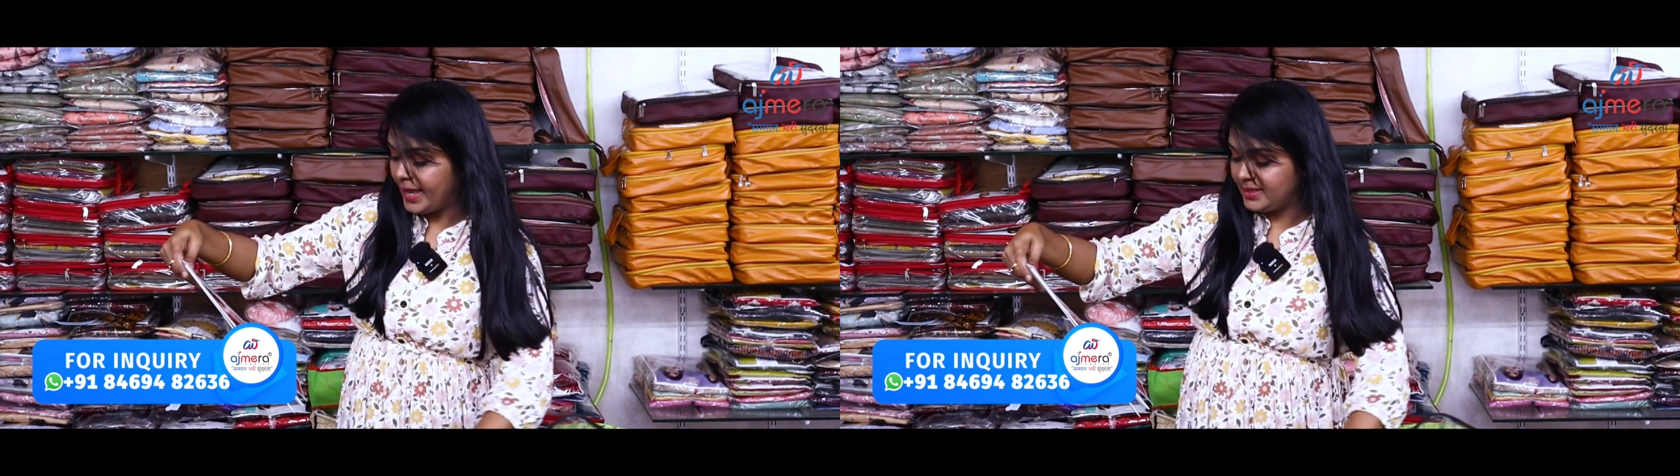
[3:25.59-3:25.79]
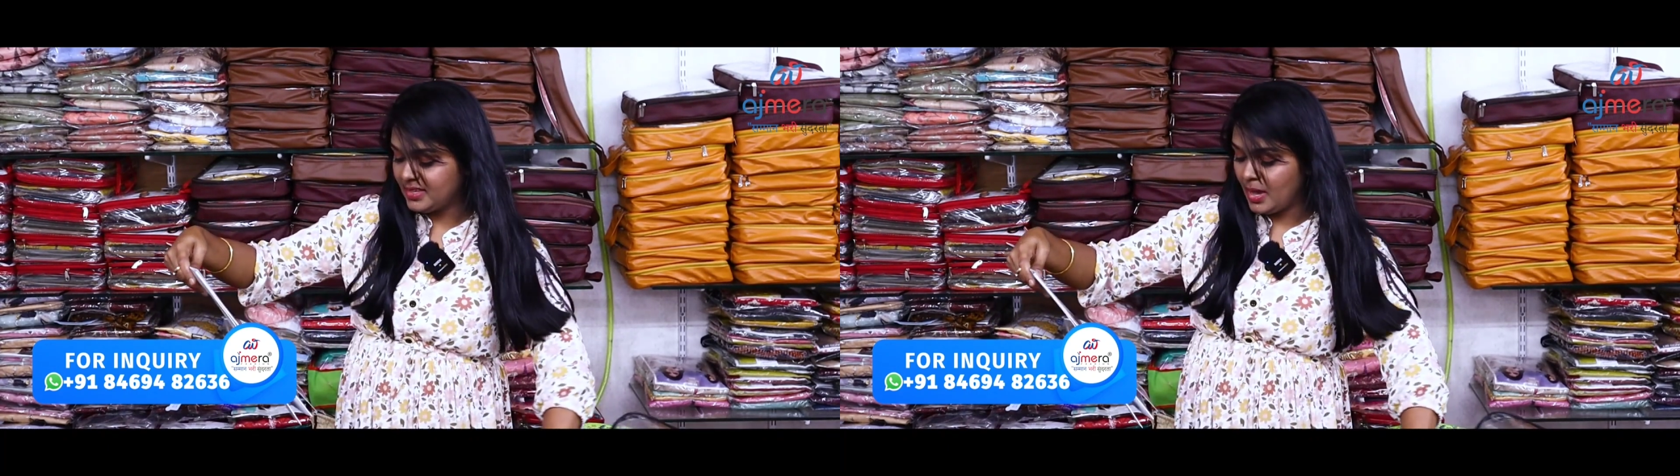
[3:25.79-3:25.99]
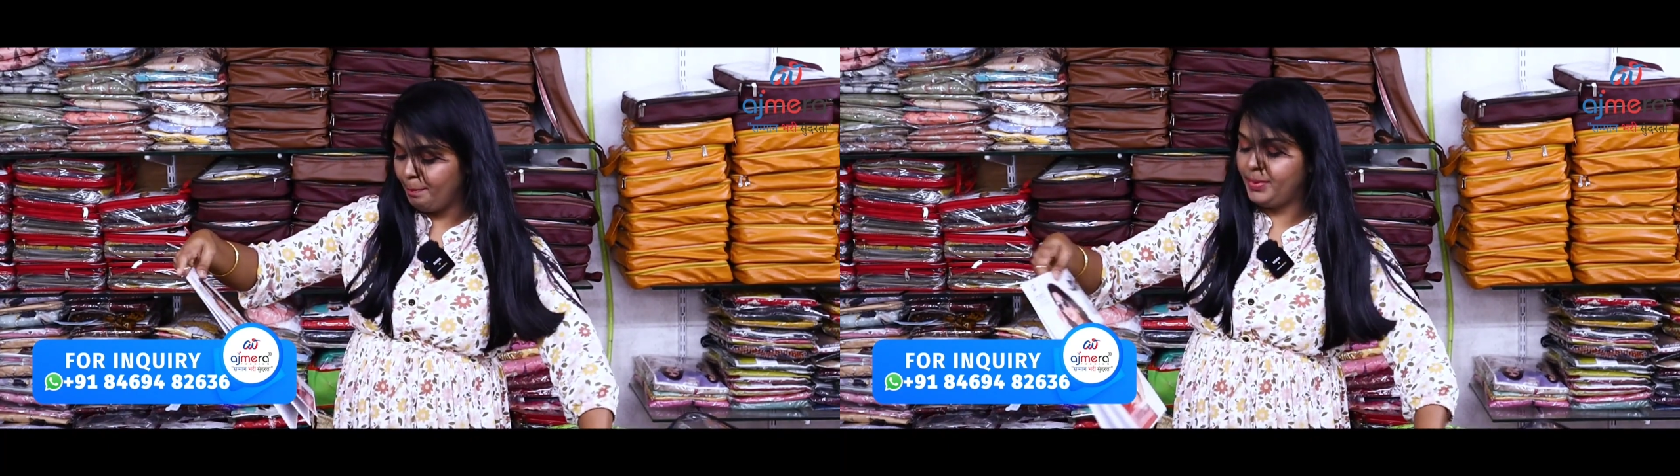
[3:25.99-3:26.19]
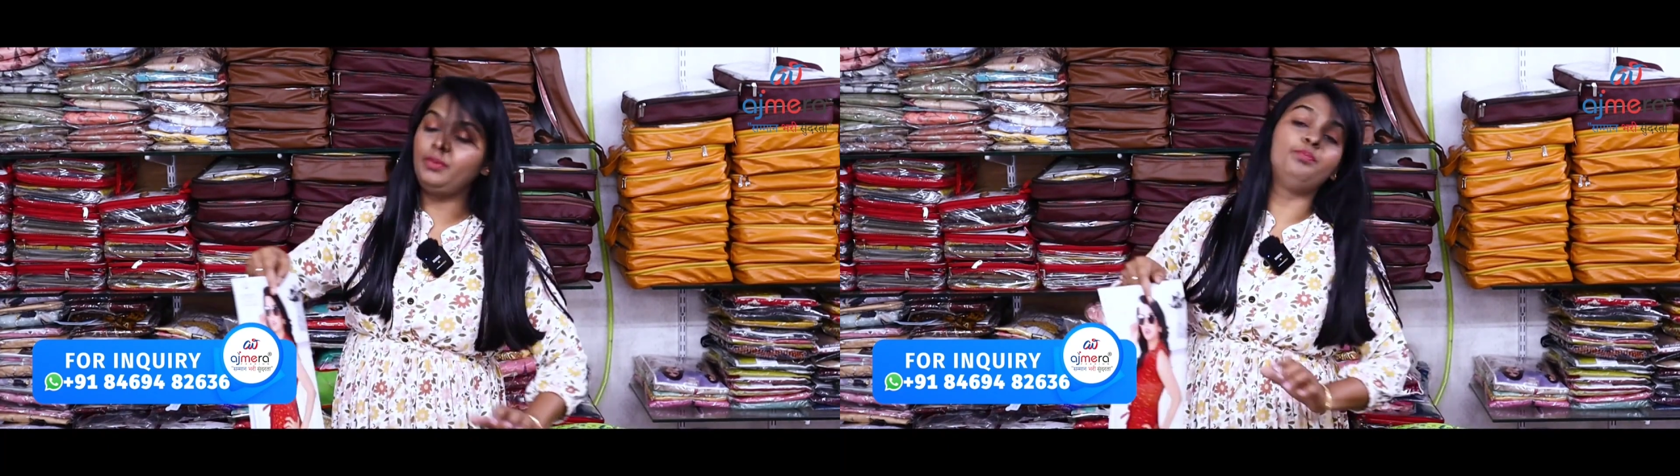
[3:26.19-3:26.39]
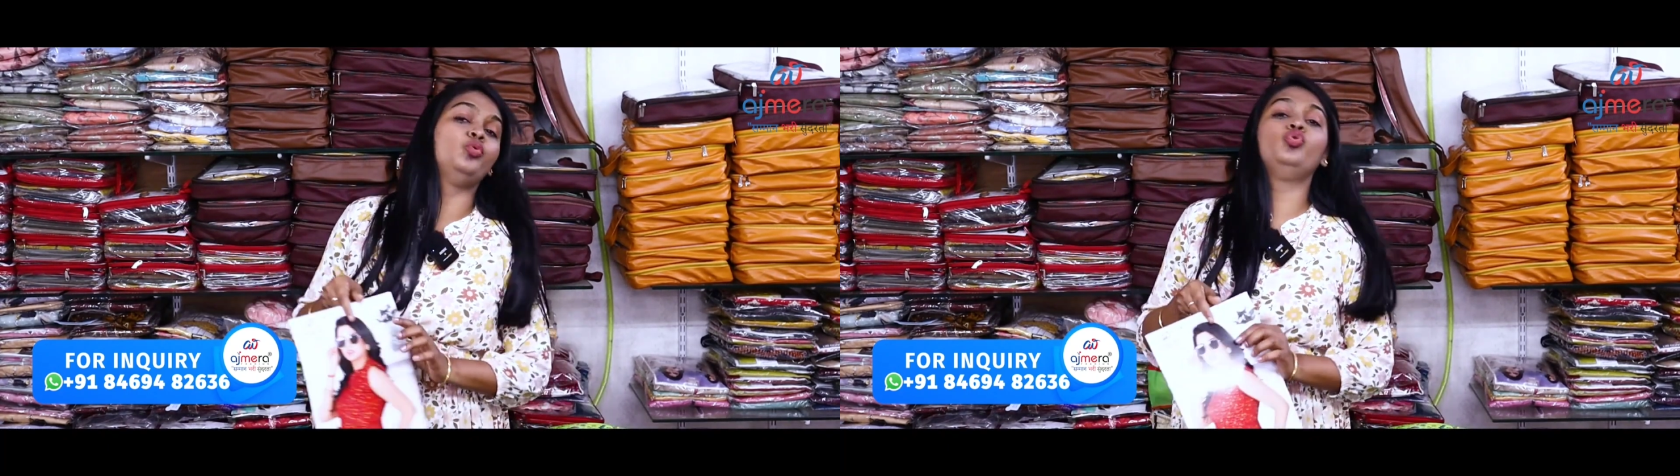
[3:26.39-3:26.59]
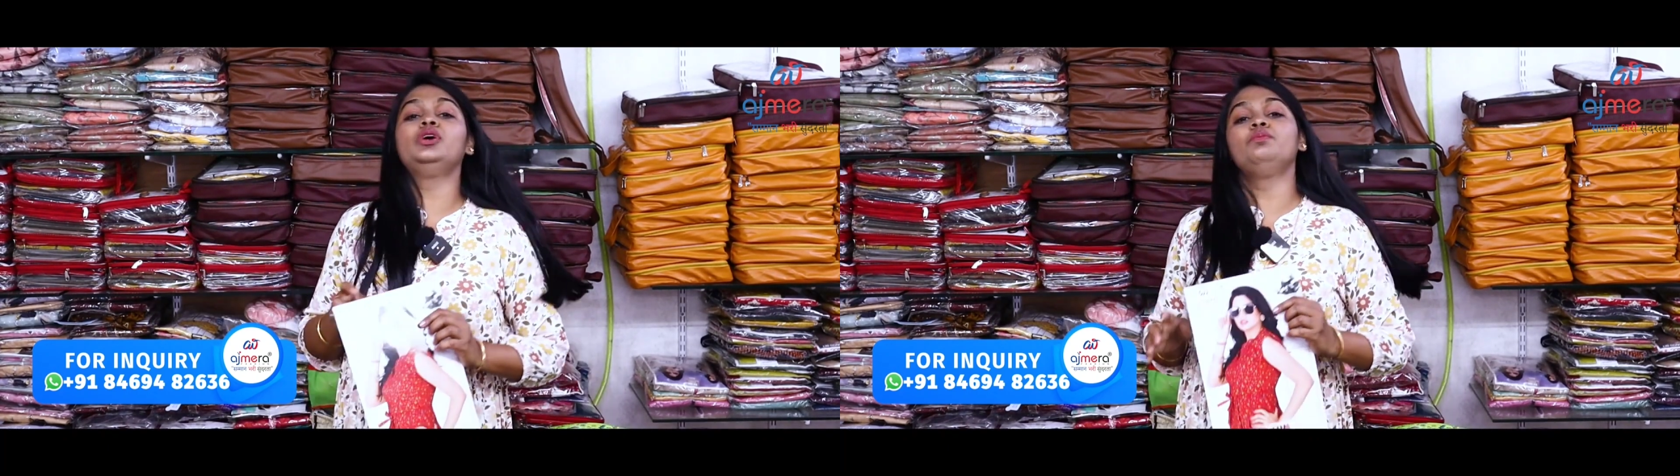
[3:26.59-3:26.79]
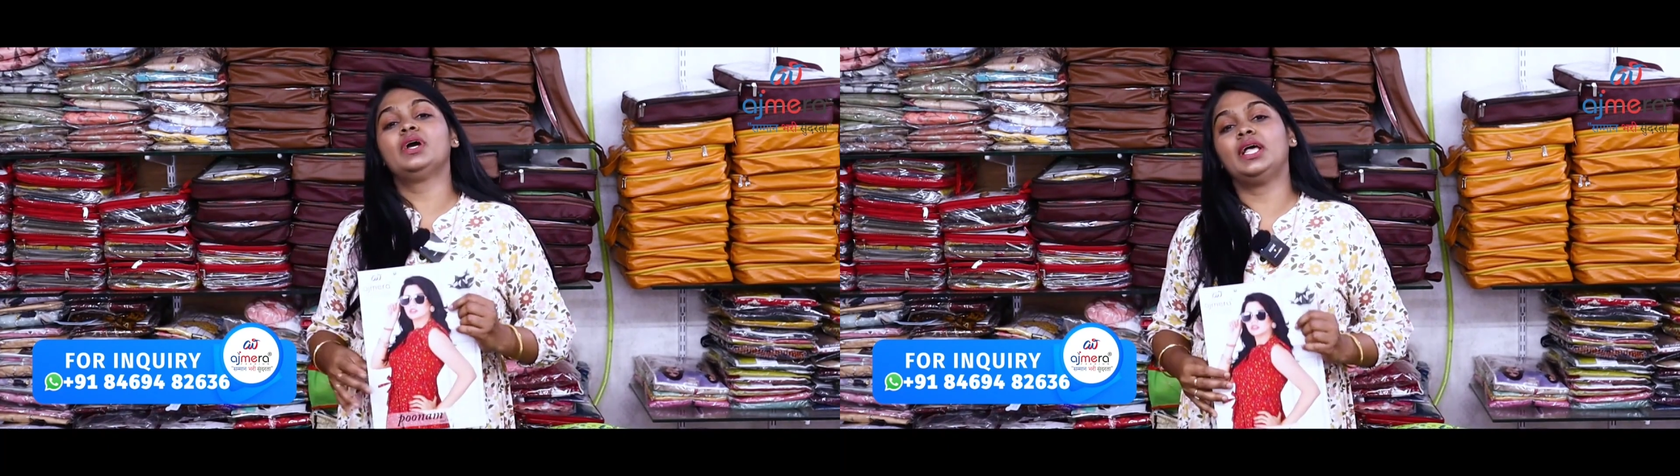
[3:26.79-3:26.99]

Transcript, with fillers: எக்ஸாம்பிள் பூனம்